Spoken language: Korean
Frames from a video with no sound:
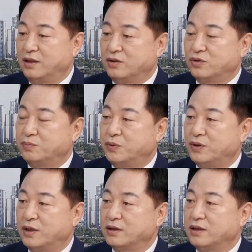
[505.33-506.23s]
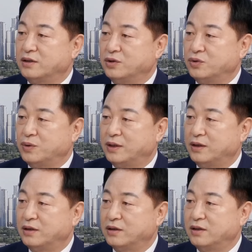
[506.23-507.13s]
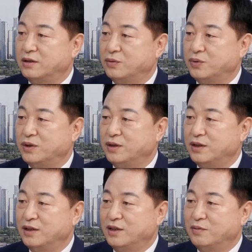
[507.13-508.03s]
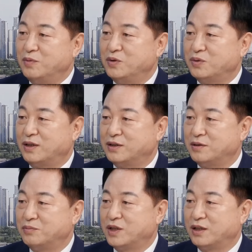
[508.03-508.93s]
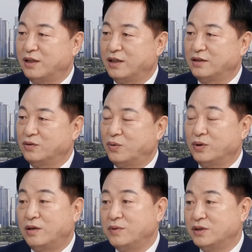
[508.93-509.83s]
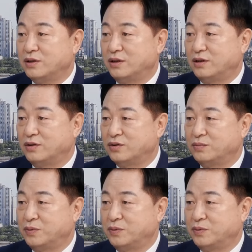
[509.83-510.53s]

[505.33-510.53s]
투표율이 굉장히 저조한데 특히 이제 우리 민주당의 심장이라는 호남에서 네.